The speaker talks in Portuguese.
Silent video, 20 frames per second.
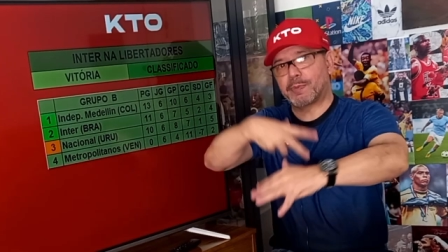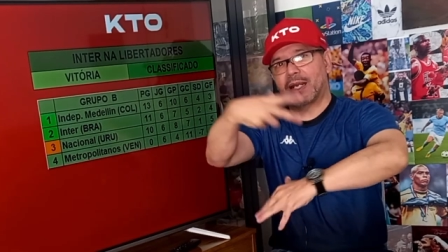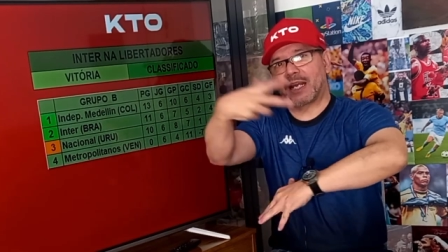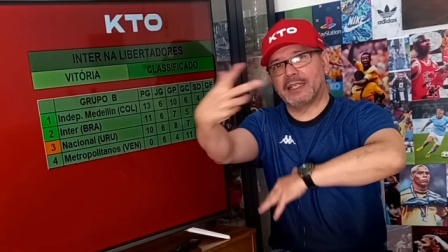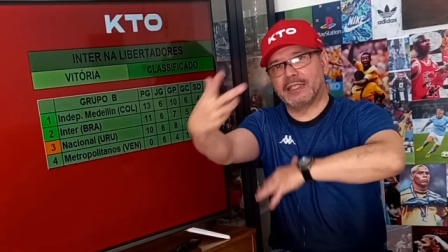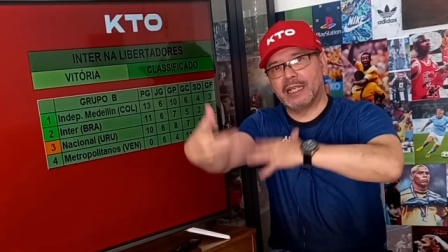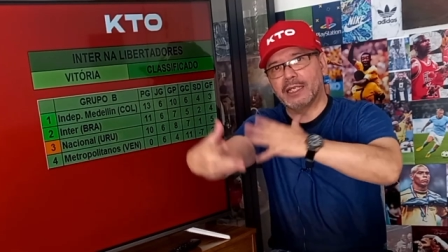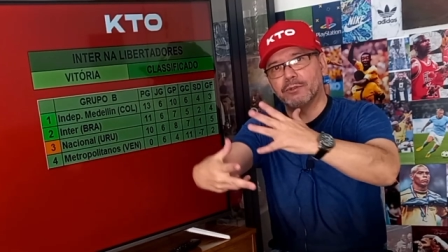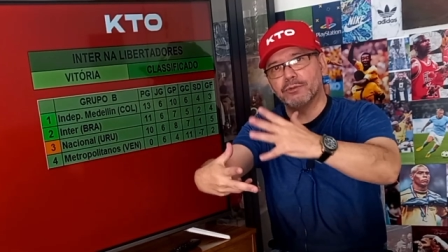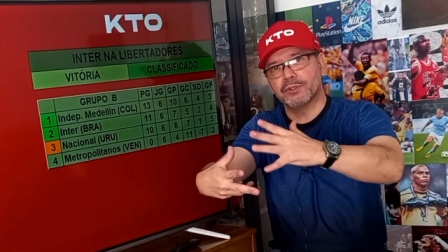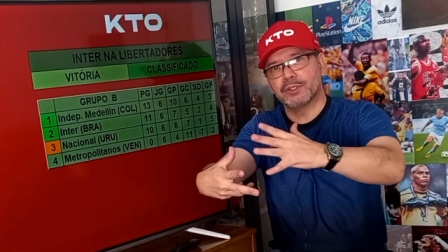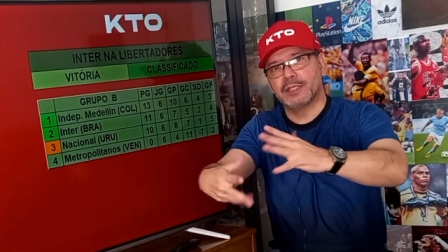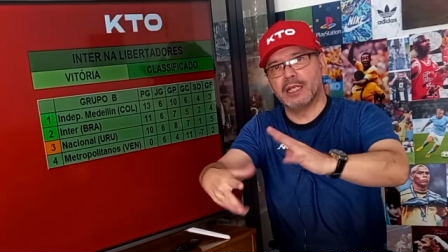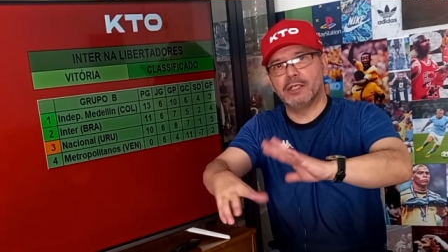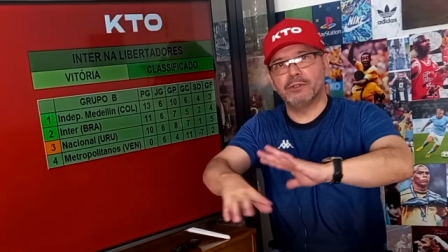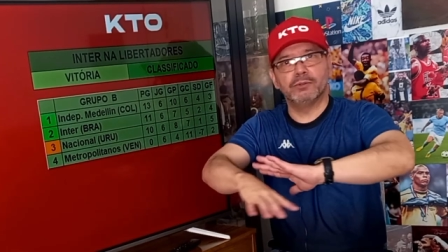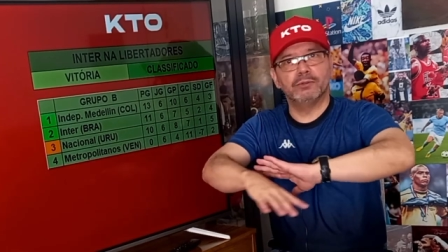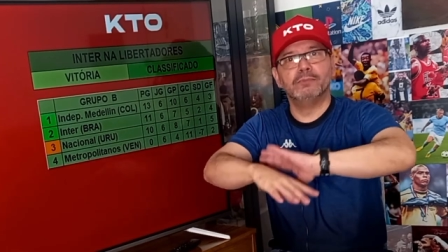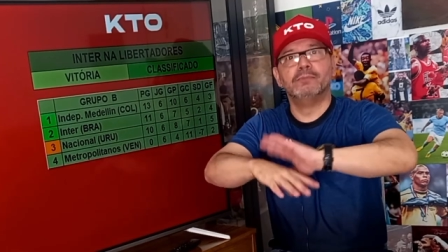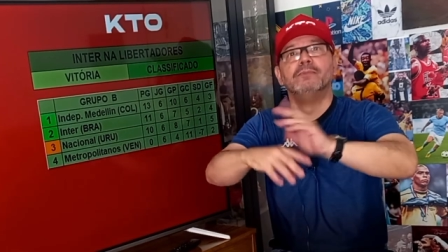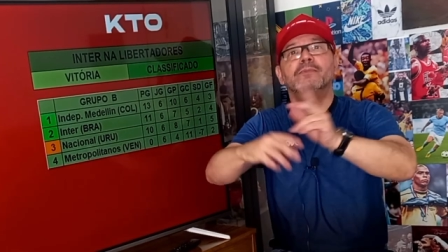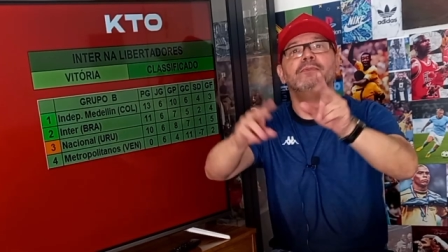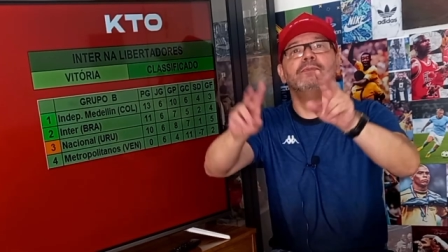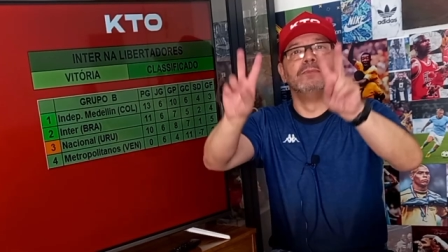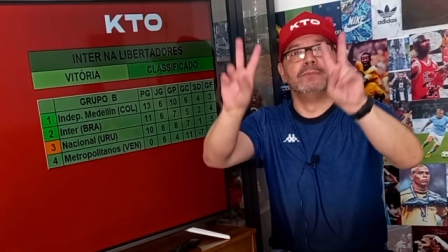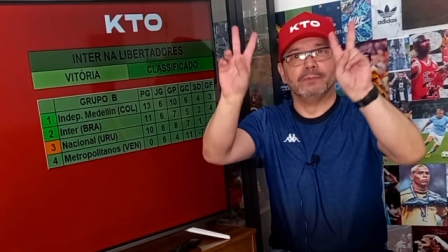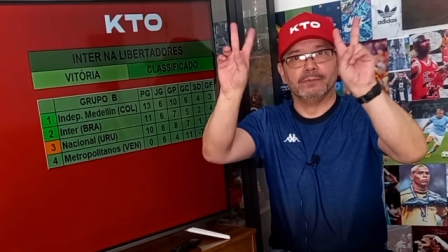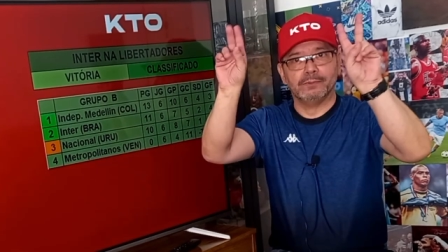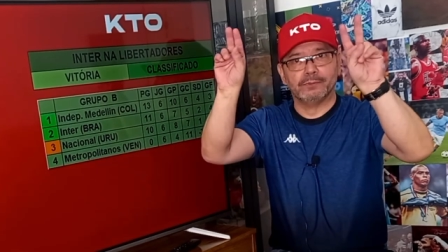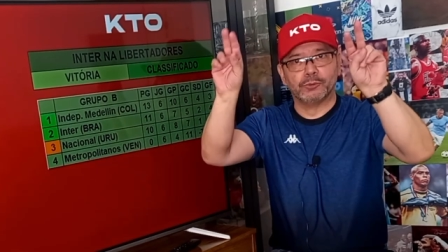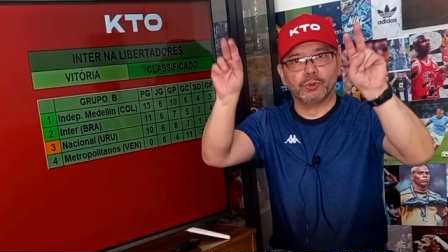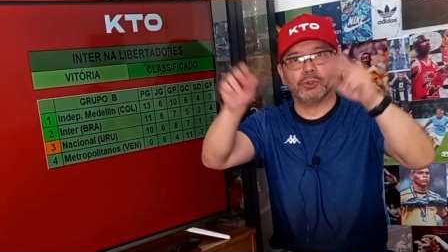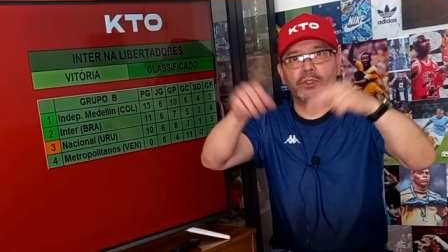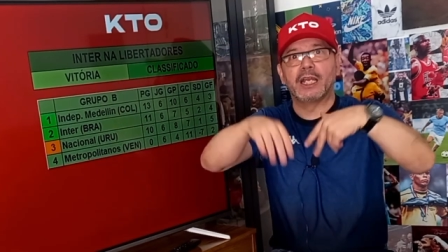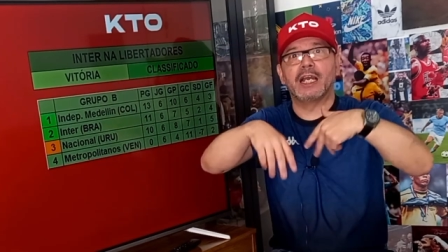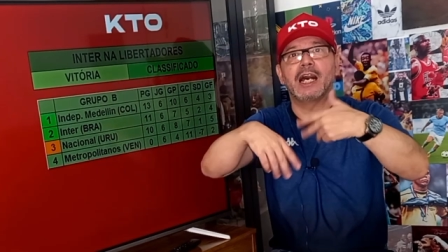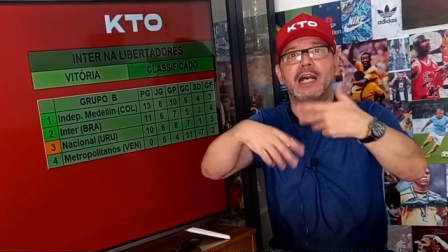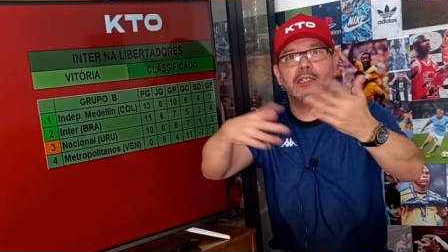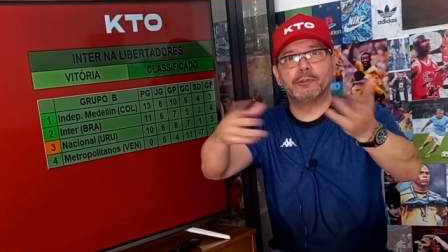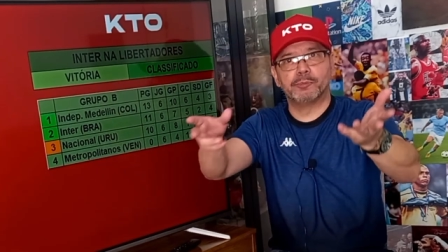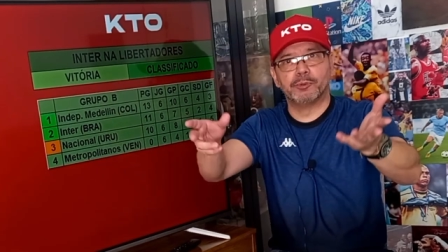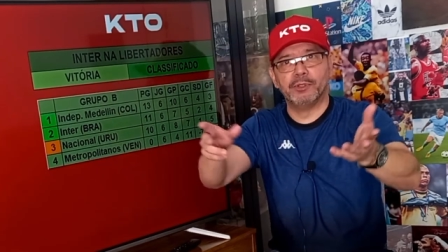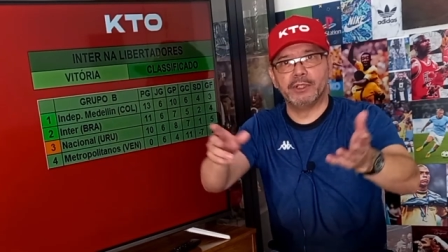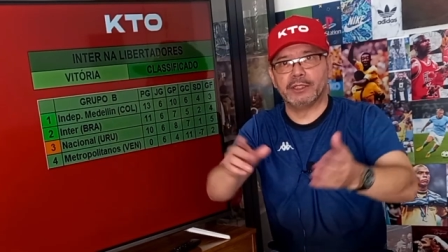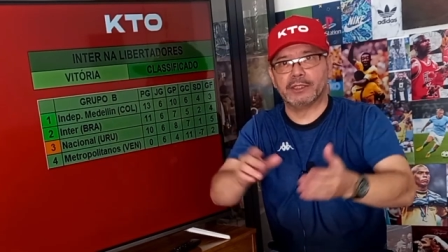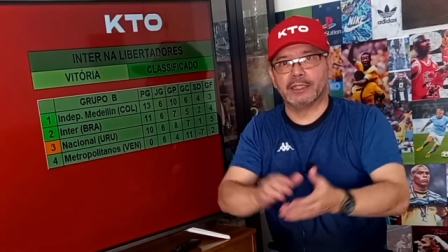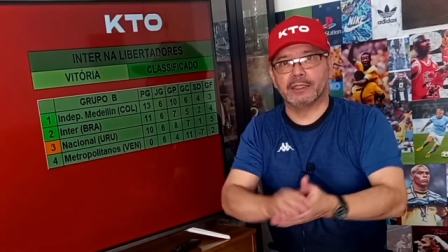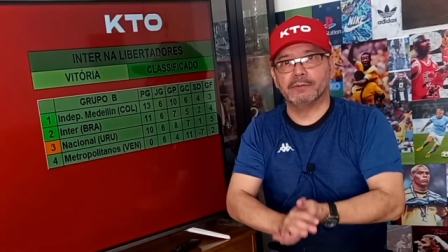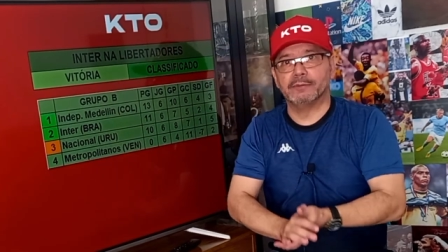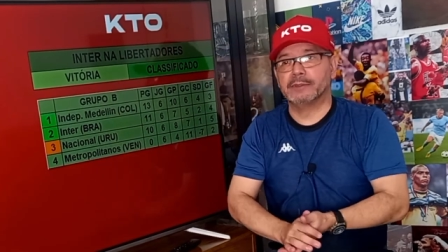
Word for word: paralelos dando tudo errado para o Inter.